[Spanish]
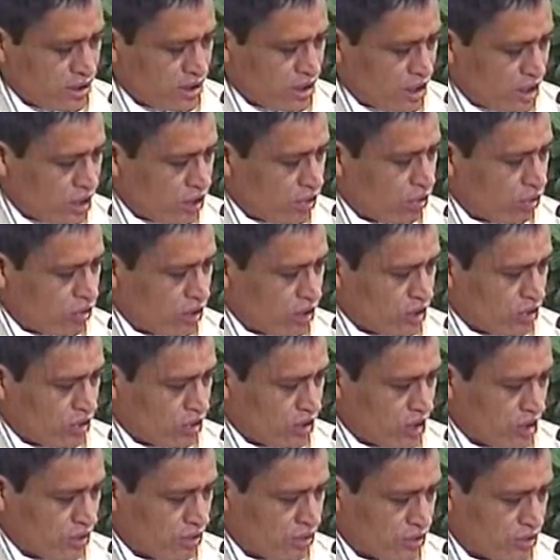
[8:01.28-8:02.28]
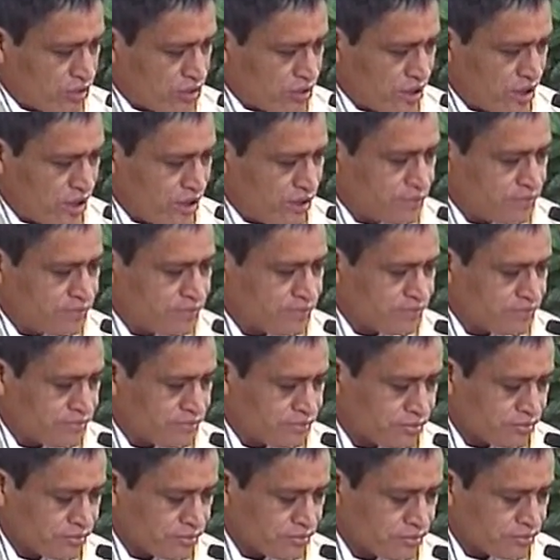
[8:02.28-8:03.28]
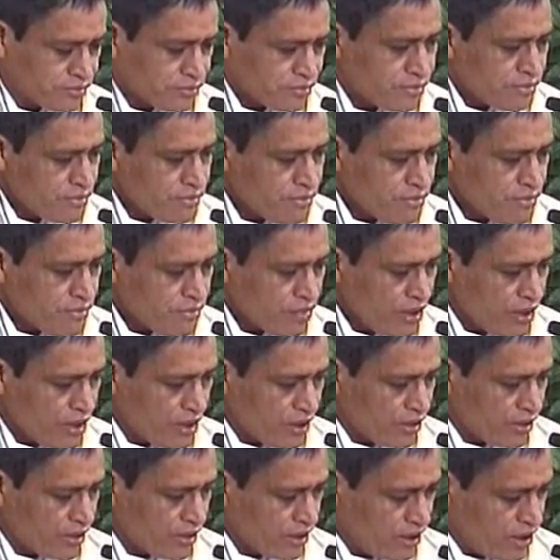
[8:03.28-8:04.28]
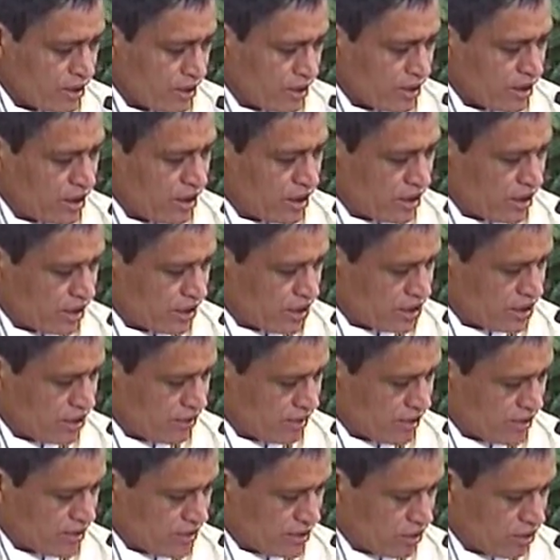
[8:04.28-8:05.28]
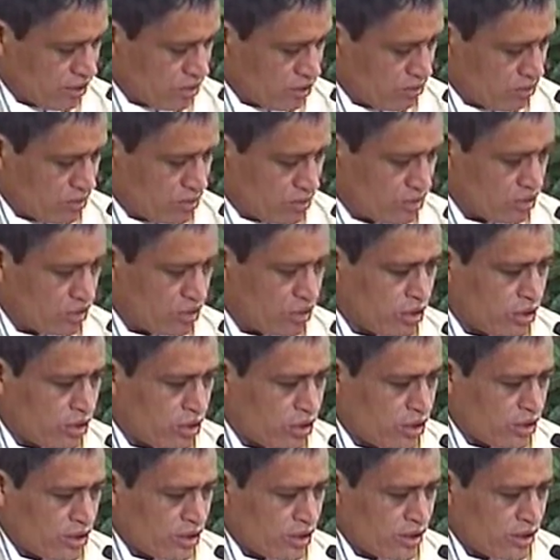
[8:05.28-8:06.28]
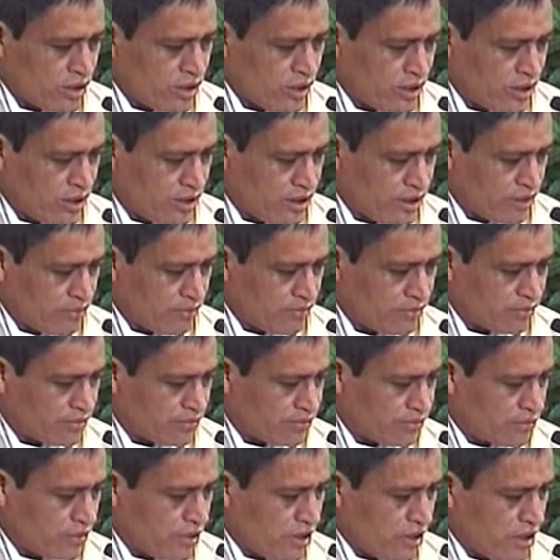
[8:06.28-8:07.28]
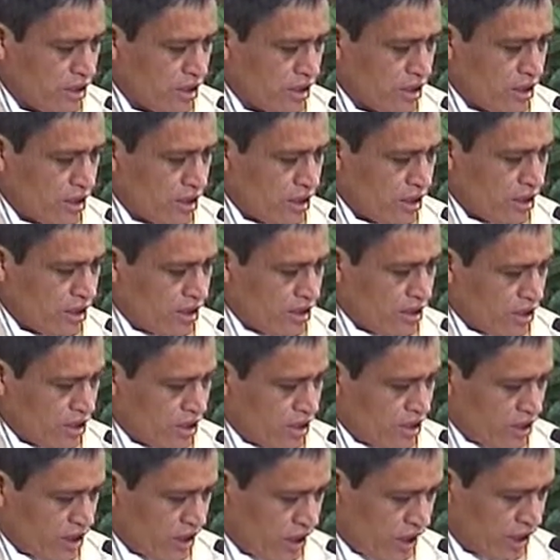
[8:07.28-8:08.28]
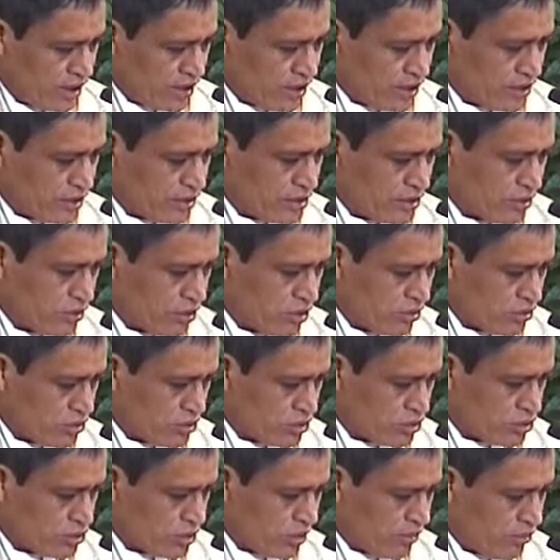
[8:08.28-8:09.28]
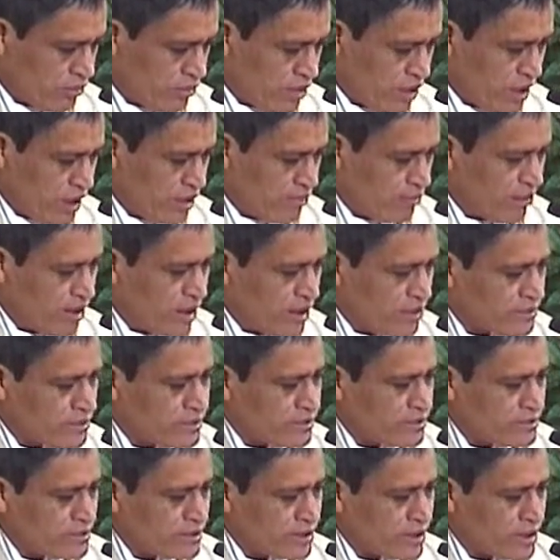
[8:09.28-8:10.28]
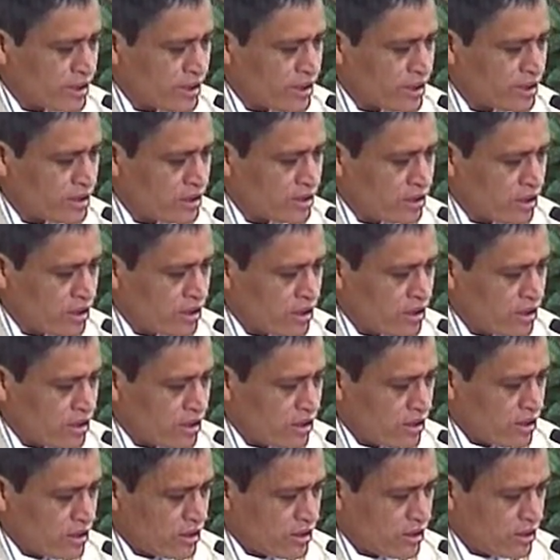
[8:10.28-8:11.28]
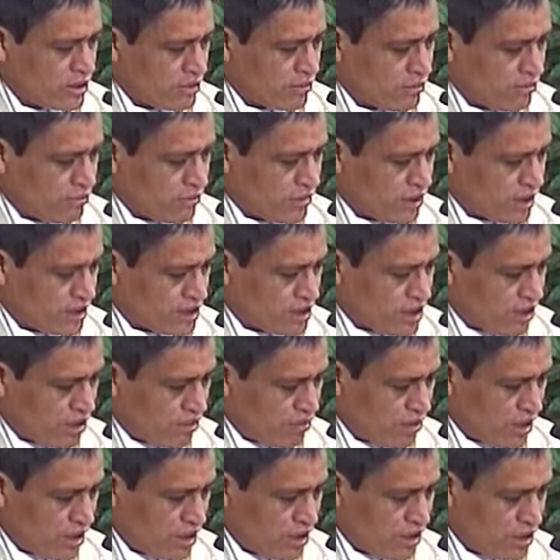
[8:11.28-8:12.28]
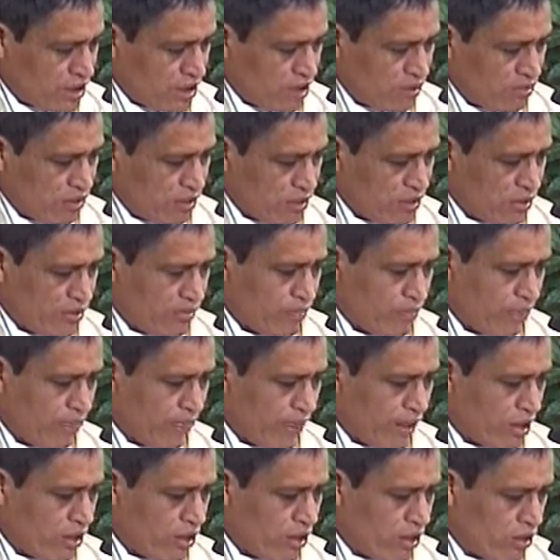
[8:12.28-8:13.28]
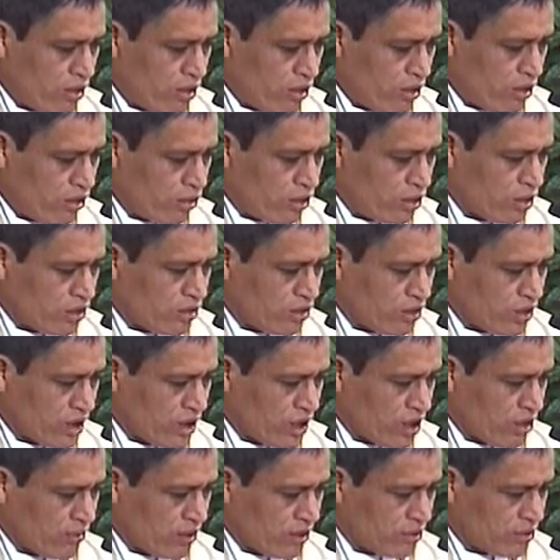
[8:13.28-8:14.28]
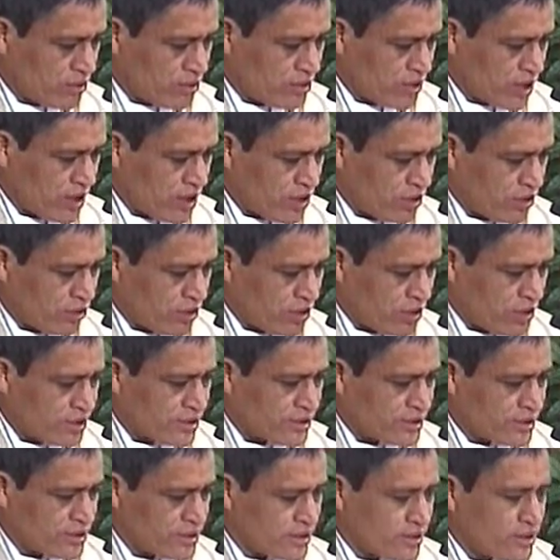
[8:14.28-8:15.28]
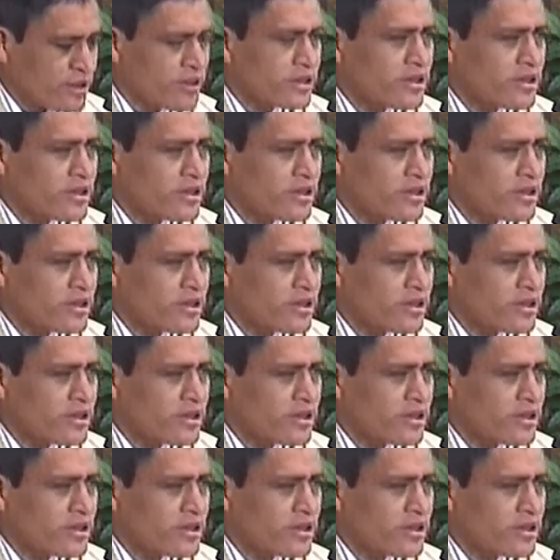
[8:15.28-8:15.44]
es lo único que busca. ¿eh? Y ese va a ser como Em, gran como su emblema, ¿eh? desde el principio lo único que él va buscando es,